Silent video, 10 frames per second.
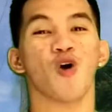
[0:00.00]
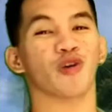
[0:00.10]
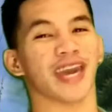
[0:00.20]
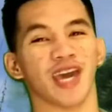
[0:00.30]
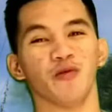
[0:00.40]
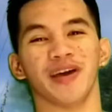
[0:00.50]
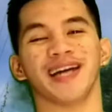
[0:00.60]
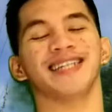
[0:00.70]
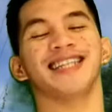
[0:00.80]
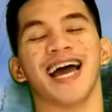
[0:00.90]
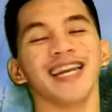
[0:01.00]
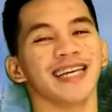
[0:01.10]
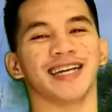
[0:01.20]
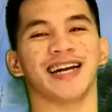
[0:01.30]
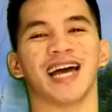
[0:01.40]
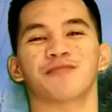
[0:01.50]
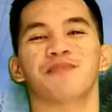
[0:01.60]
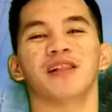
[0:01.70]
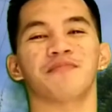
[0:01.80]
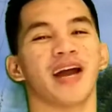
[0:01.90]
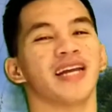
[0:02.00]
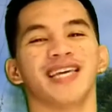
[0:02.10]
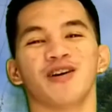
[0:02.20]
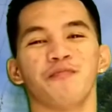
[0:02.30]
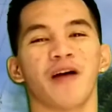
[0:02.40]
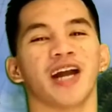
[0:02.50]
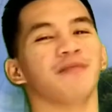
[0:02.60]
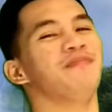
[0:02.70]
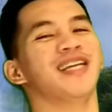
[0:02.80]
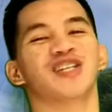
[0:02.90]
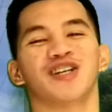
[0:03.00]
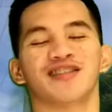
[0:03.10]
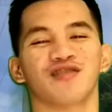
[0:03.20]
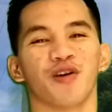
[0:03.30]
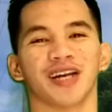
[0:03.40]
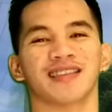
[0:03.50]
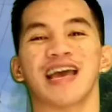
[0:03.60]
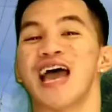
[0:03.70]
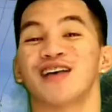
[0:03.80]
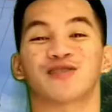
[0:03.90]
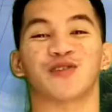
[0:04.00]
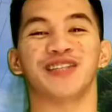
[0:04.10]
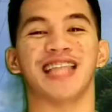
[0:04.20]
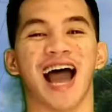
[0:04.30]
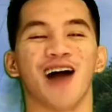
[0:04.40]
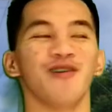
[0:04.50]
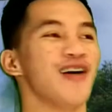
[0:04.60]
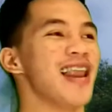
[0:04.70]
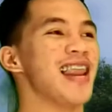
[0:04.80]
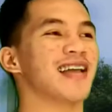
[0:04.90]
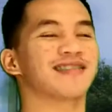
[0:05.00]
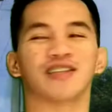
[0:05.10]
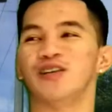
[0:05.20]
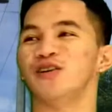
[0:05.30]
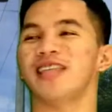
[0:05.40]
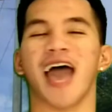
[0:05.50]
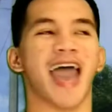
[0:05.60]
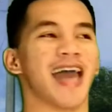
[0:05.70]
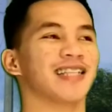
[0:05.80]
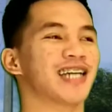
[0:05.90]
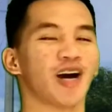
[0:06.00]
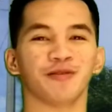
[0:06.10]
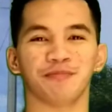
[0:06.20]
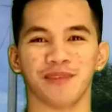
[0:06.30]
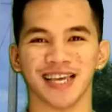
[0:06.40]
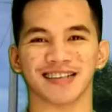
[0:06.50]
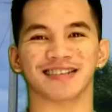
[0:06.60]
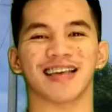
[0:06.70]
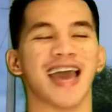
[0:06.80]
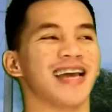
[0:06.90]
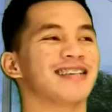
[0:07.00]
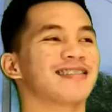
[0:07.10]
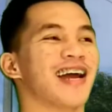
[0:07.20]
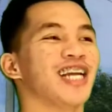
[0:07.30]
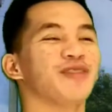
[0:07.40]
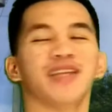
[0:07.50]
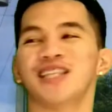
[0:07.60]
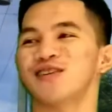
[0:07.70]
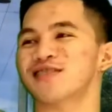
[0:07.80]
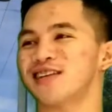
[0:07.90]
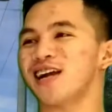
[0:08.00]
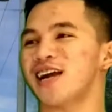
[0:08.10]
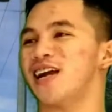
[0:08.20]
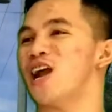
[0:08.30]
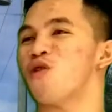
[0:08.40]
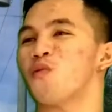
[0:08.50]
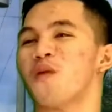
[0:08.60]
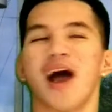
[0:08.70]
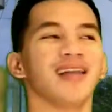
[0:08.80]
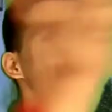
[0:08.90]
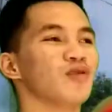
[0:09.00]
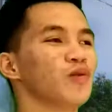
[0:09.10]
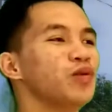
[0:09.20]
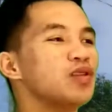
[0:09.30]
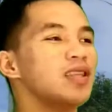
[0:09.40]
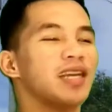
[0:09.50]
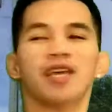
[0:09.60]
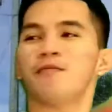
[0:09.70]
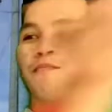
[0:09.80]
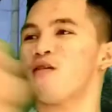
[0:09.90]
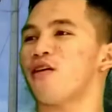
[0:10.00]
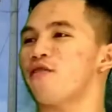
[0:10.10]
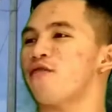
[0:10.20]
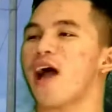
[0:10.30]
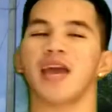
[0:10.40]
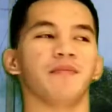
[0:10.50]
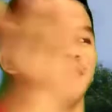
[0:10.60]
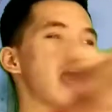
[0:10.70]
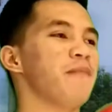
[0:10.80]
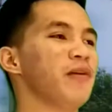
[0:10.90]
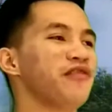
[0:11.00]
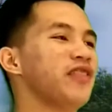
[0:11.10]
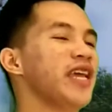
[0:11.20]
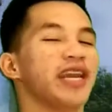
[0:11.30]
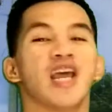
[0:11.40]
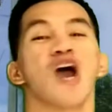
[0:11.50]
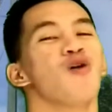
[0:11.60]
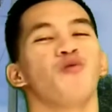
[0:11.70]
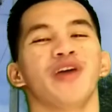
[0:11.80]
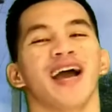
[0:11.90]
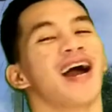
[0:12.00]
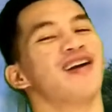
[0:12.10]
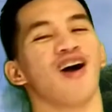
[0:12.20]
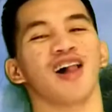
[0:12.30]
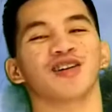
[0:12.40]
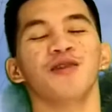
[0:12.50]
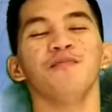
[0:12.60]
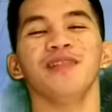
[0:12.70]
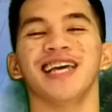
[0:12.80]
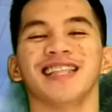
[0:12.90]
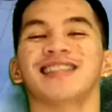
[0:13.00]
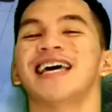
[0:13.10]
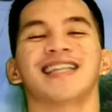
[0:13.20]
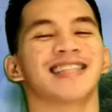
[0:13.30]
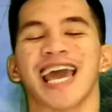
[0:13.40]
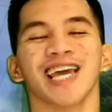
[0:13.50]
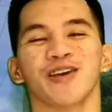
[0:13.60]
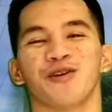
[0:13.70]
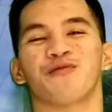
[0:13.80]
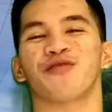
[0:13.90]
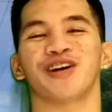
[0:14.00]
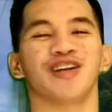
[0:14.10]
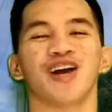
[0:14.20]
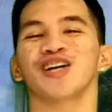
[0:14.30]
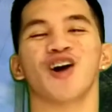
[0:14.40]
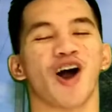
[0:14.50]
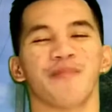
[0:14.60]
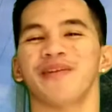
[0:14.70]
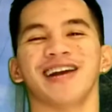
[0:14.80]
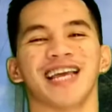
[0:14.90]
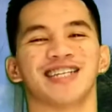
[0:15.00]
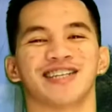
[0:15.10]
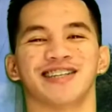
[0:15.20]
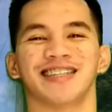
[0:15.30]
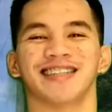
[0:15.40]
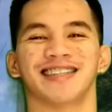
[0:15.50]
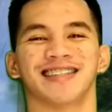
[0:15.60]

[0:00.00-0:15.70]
Okay, we are done here at Bilmar Eco Park Beach Resort. So now, let's do the head count please. Start with you, sir. 1, 2, 3, 4, 5, 10, 15. We are all complete. Thank you for your cooperation.